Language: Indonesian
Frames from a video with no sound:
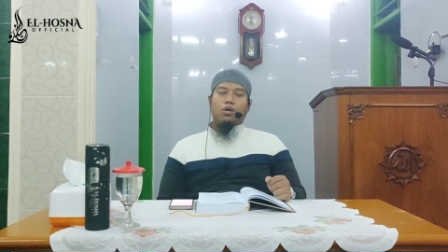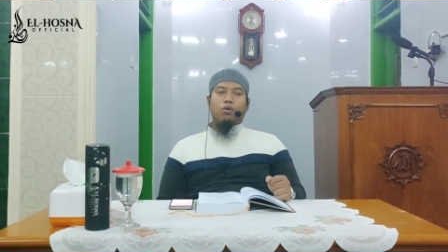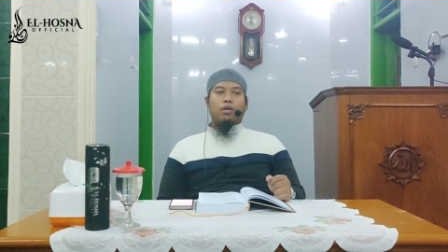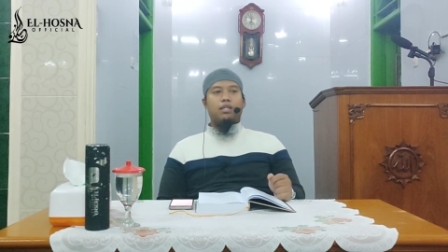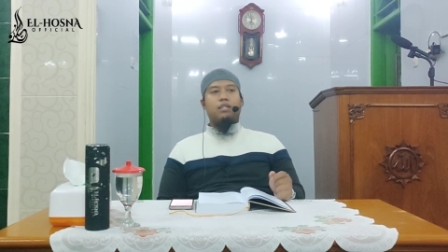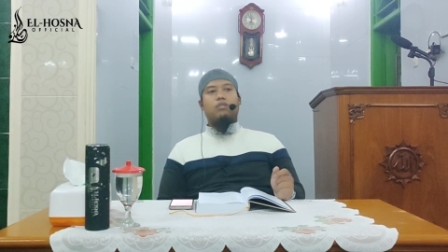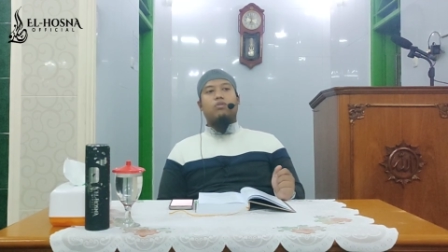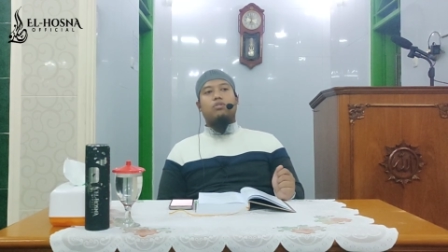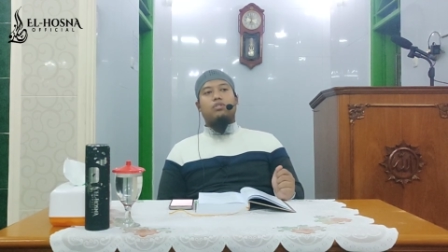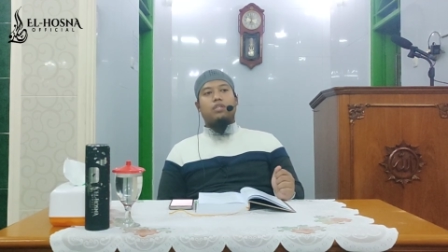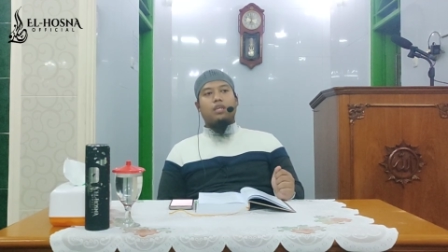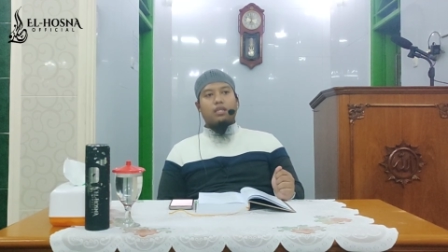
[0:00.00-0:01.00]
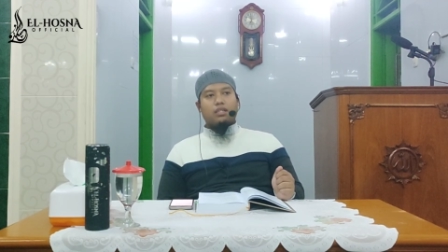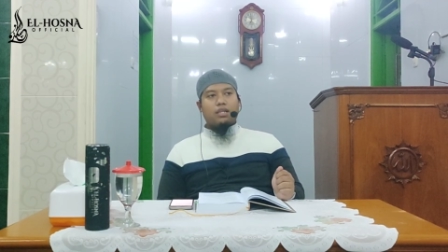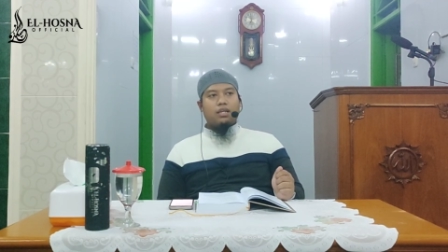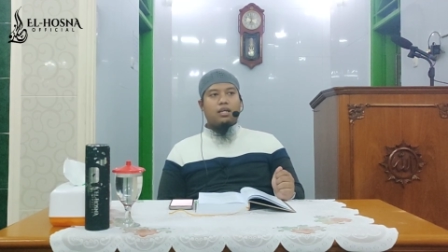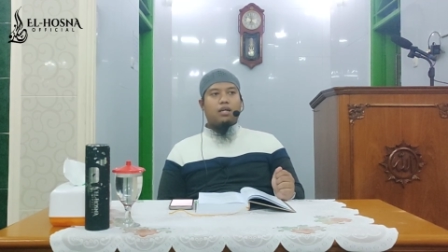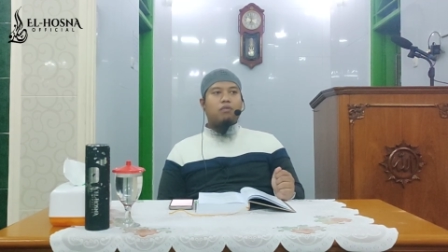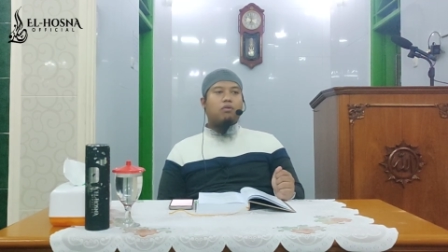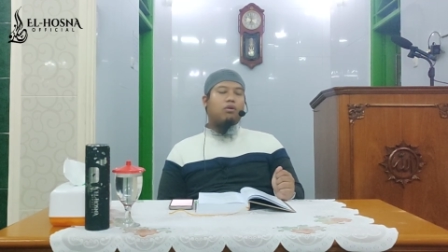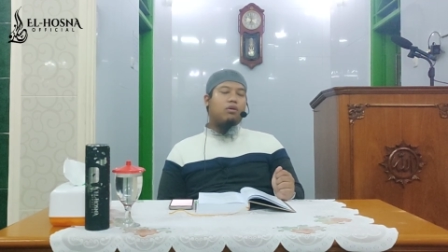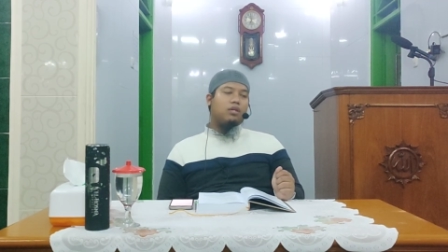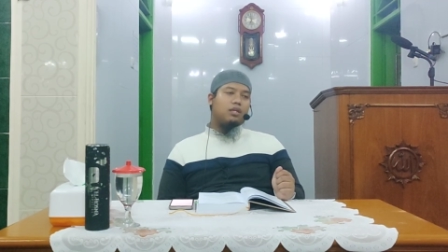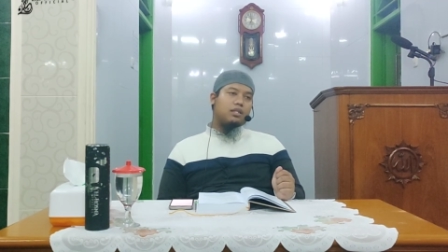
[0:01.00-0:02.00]
wa in kutti'ta aw
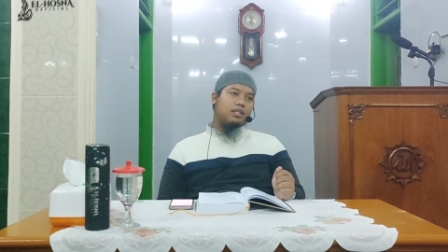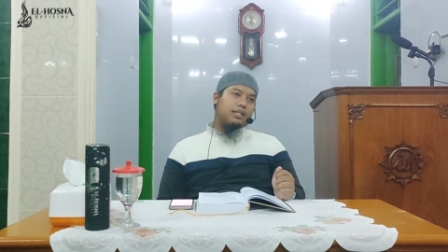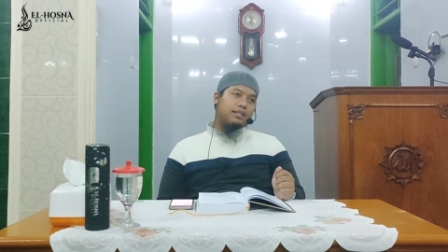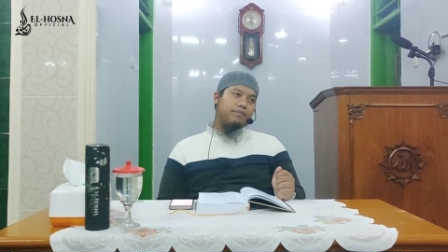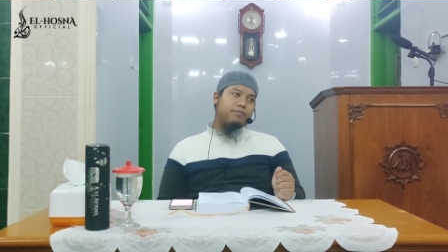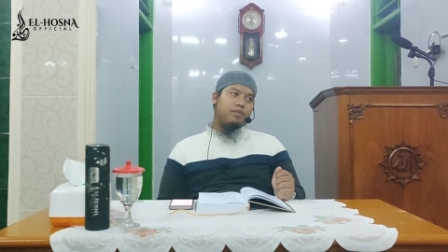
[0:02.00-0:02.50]
hurriqta